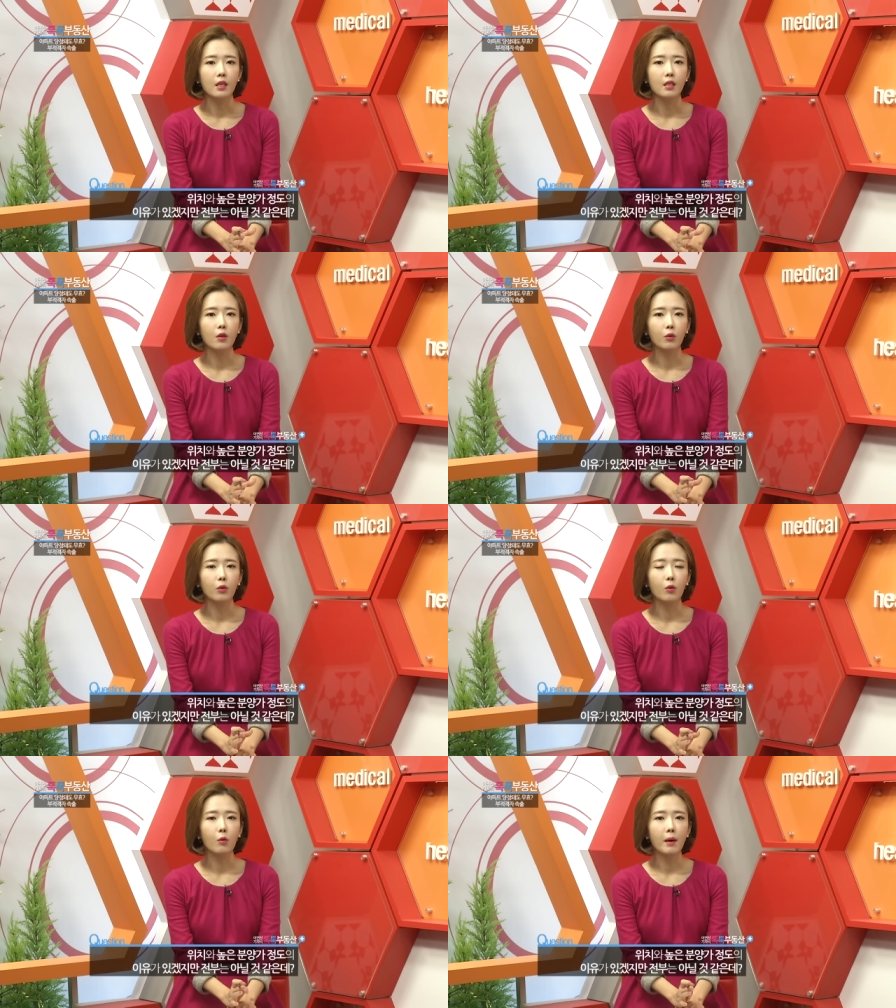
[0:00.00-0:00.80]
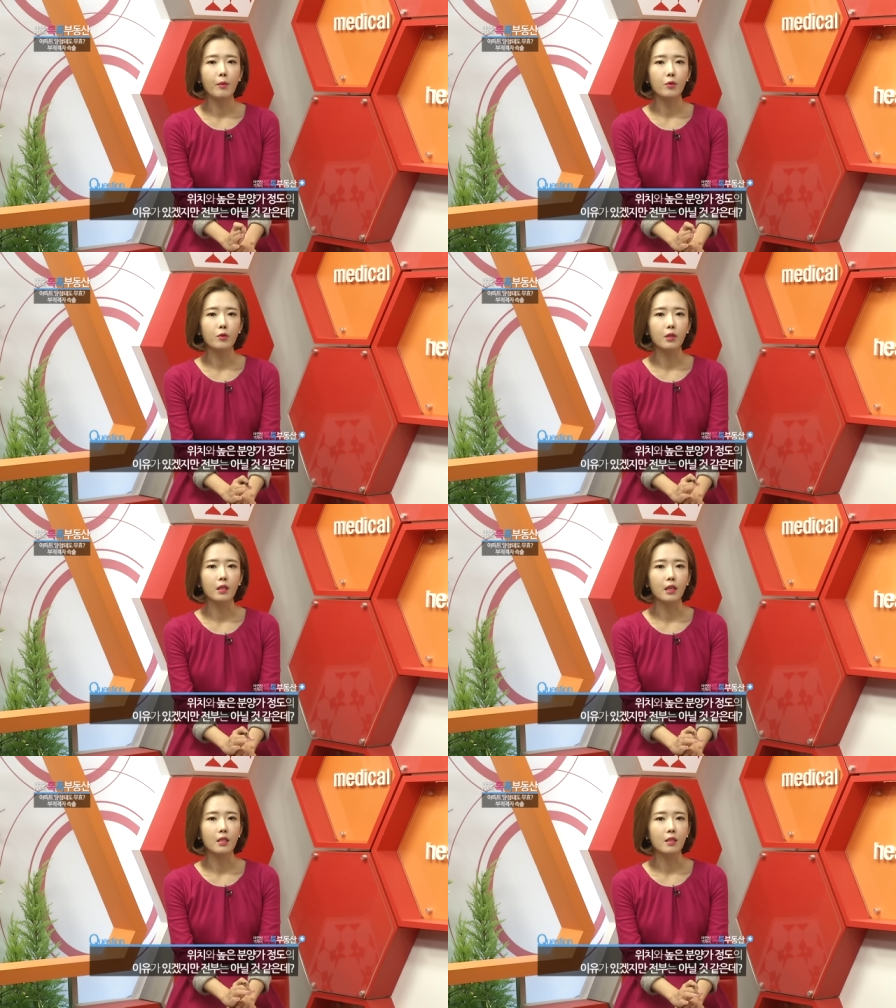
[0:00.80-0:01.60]
이 정도를 꼽아볼 수는
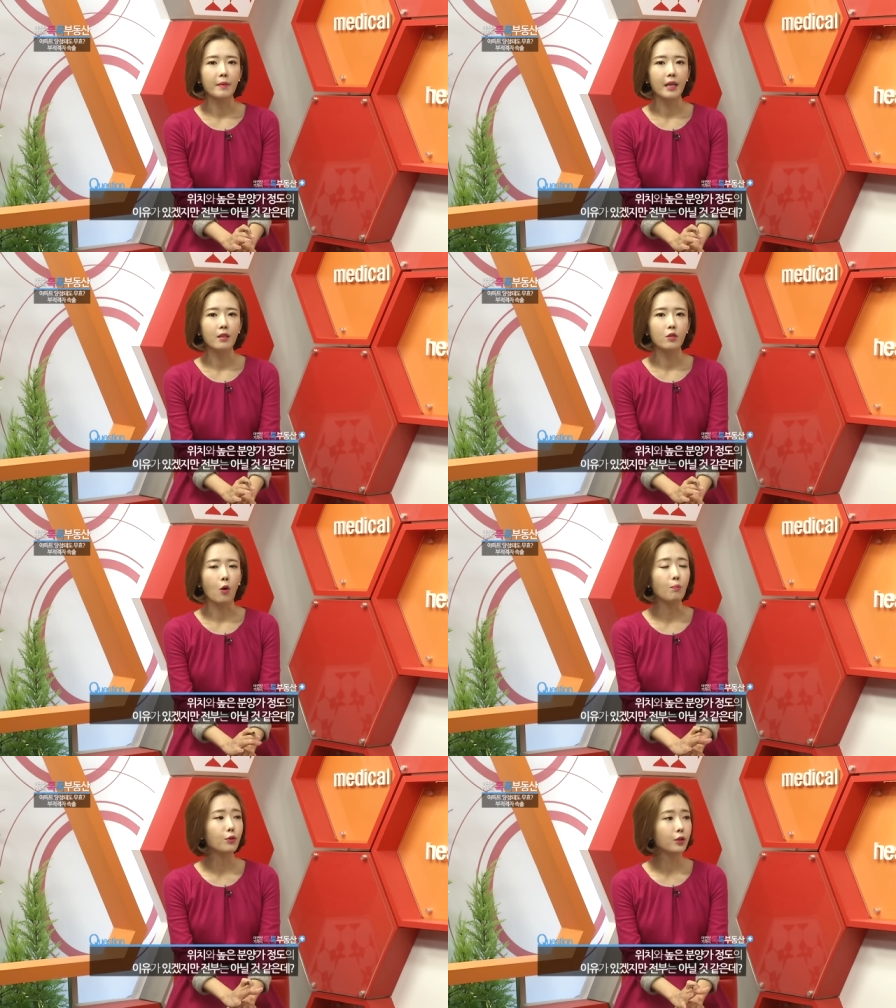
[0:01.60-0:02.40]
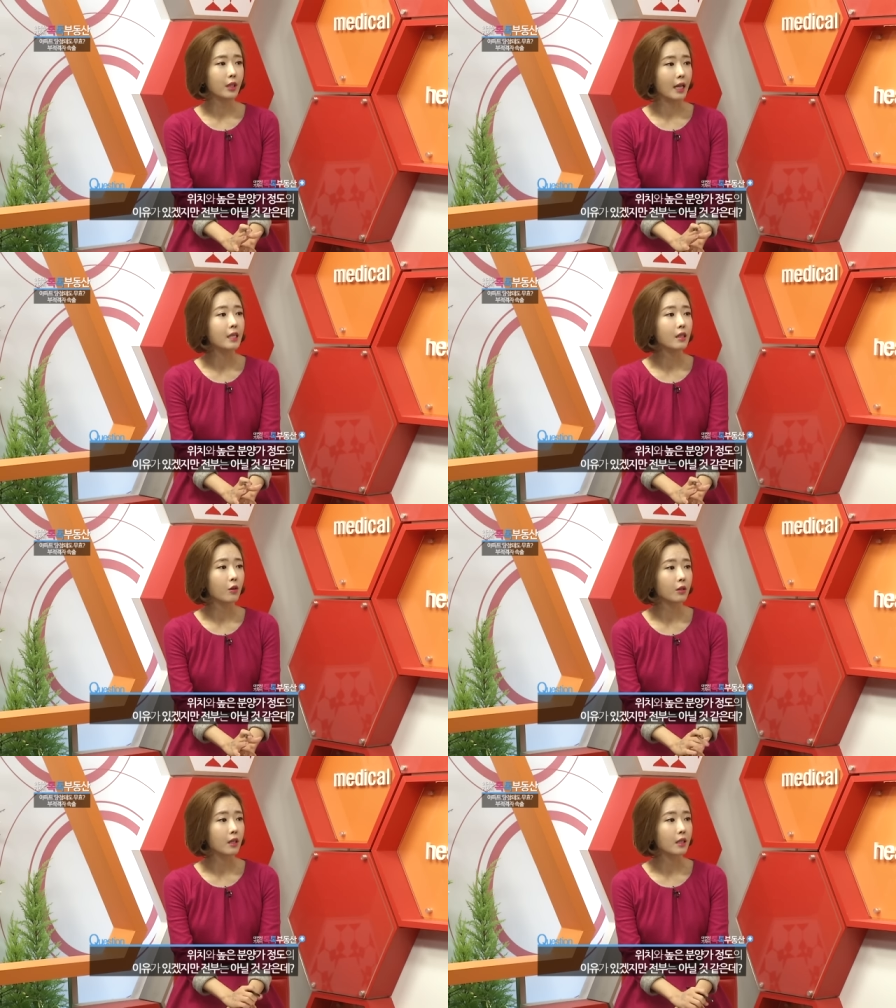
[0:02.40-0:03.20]
있겠지만 전부는 아닐
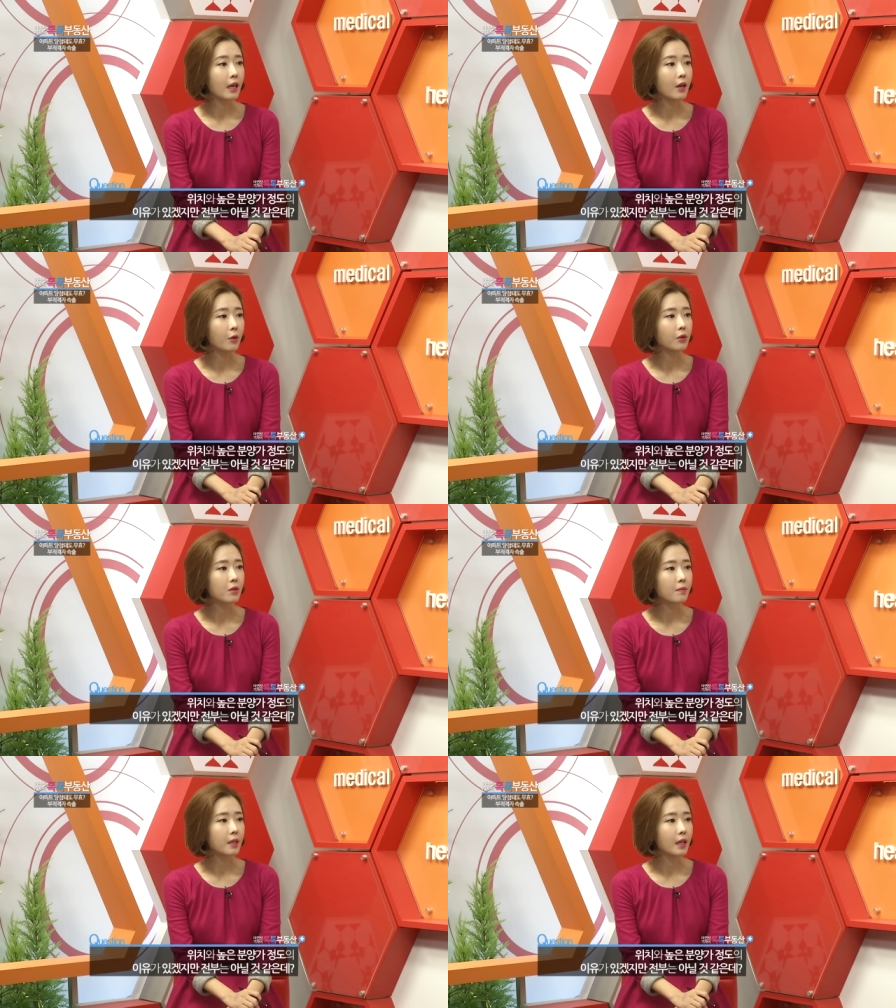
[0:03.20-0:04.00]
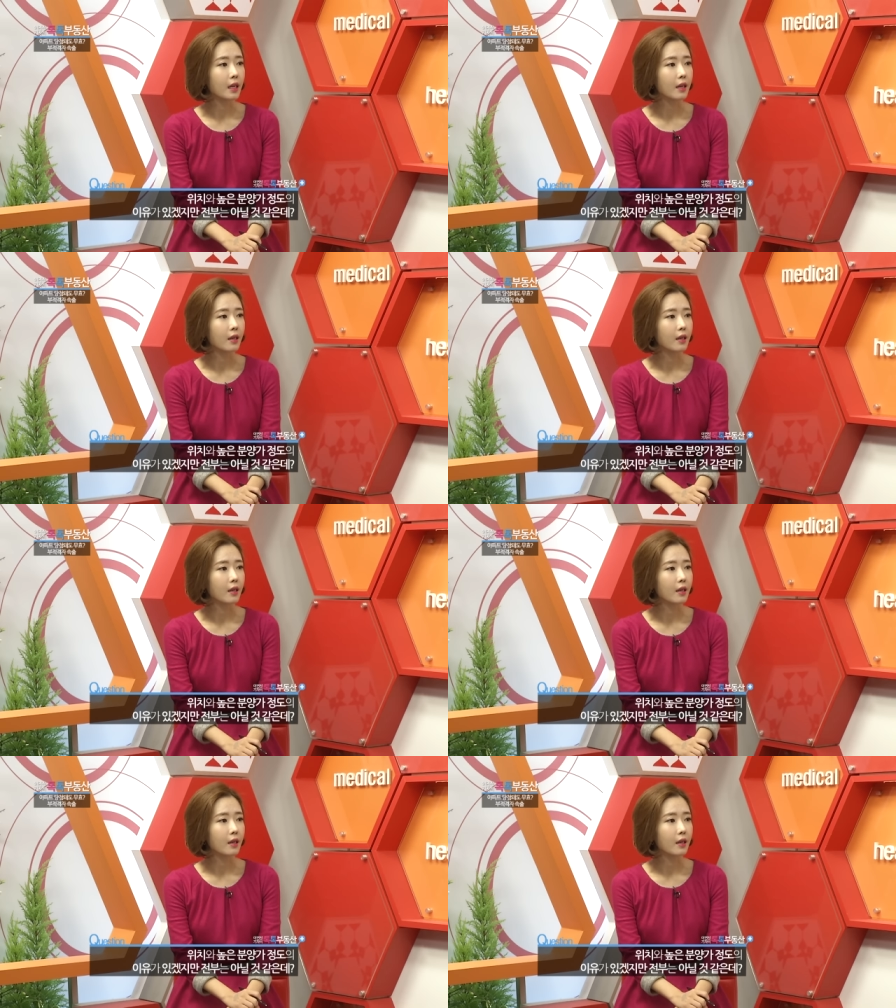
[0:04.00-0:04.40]
것 같아요. 어떻습니까?